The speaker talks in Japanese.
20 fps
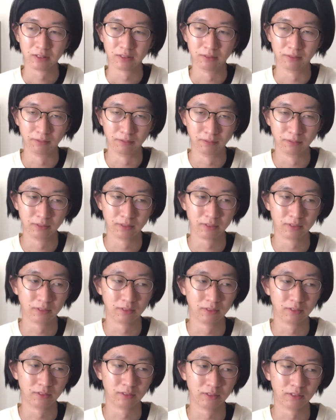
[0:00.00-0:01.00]
う
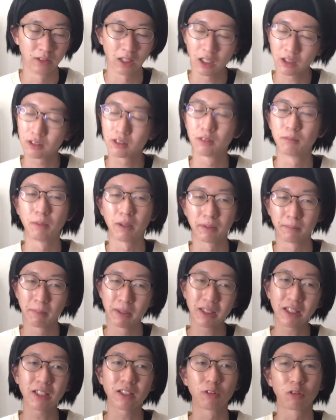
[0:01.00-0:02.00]
んなまあ
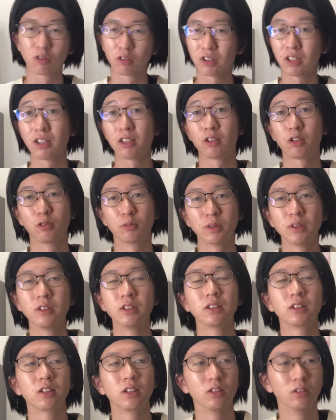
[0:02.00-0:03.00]
めったに起こらないと思うん
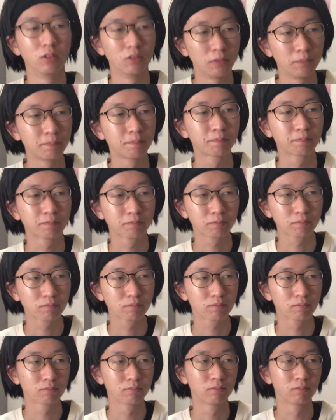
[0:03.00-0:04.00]
ですけど、
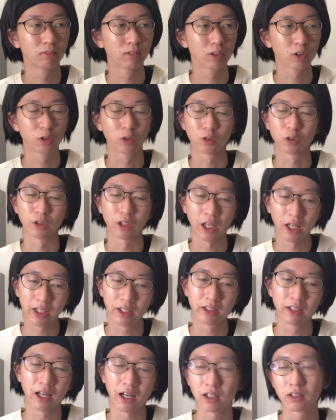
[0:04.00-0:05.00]
うん、そういうことな
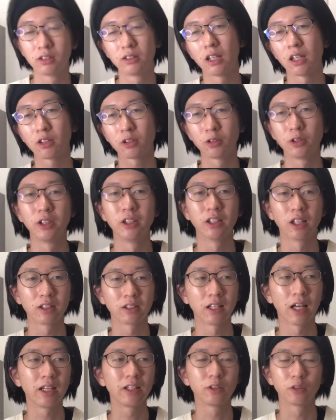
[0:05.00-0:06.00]
いなくなるといいな
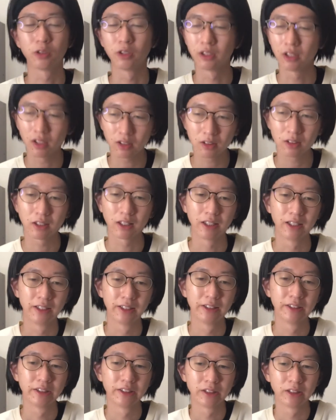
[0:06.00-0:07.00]
ないといいなって
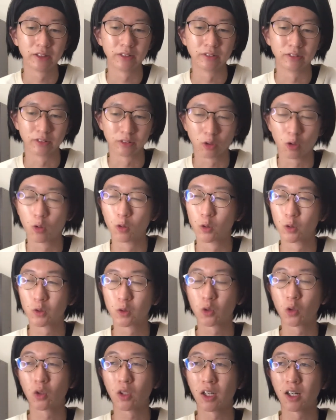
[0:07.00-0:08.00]
うん、心の
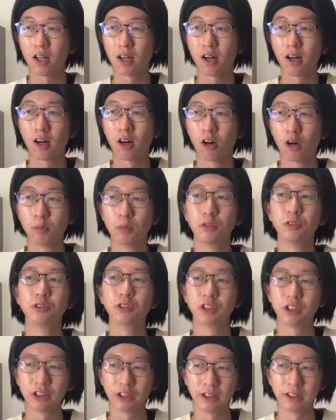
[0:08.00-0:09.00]
底から思う
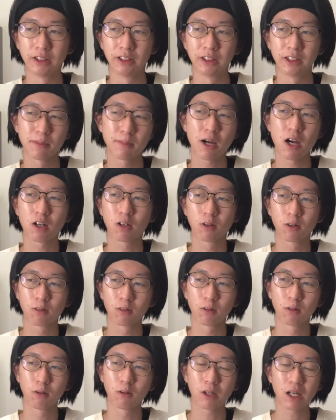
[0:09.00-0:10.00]
しでまあこ
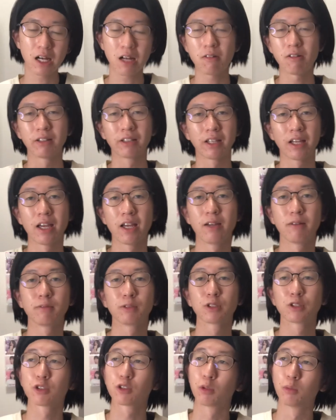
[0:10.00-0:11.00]
こからはね
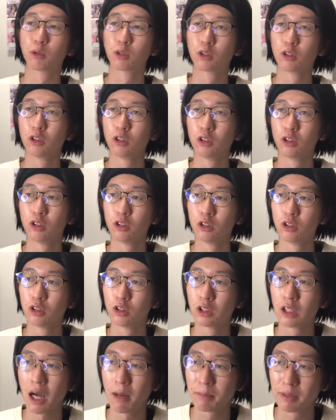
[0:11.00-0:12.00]
ちょっと
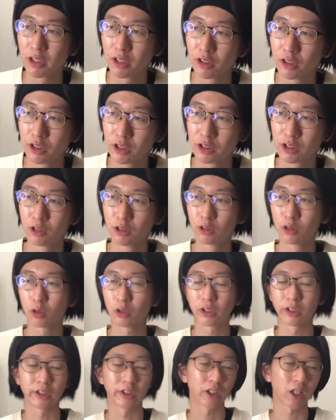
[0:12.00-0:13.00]
僕が見ぐりする
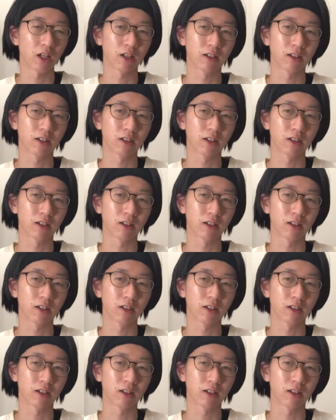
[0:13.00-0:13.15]
時に考